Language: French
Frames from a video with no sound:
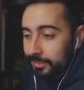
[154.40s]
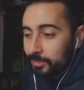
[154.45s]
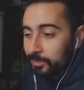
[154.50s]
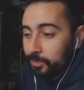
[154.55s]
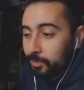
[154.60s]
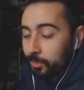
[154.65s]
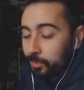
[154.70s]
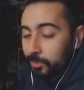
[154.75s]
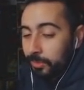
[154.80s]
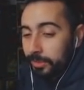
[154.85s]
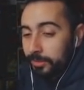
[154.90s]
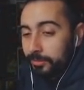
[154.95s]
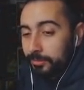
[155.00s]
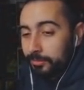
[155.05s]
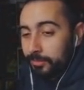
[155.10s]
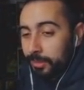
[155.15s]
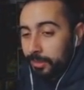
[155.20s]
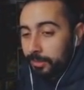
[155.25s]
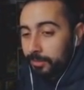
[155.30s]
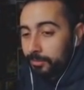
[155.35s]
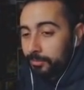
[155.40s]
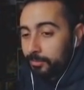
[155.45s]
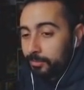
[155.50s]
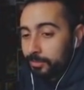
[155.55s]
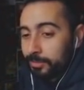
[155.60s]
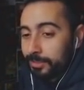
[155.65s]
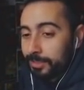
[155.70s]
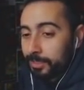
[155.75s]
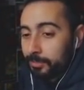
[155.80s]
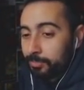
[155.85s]
donc ouais, voilà.
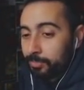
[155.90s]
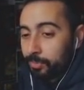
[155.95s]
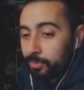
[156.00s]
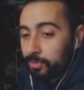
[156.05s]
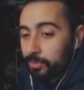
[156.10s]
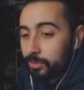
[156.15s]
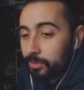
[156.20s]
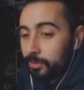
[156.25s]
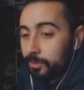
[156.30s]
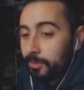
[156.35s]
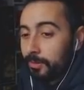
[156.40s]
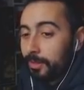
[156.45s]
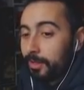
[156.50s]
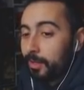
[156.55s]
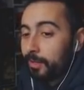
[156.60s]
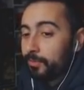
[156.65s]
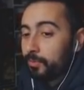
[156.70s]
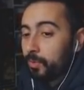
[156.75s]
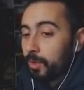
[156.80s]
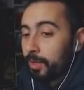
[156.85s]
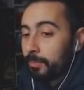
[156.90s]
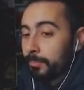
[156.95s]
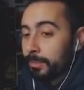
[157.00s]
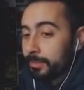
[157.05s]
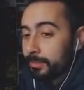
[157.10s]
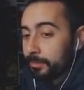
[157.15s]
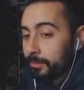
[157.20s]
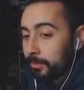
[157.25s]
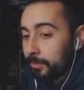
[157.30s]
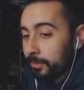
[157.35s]
4% à voir
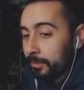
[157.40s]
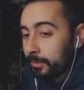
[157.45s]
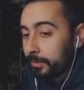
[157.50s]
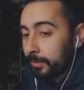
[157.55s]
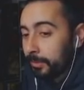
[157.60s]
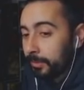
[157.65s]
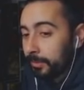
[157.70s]
maintenant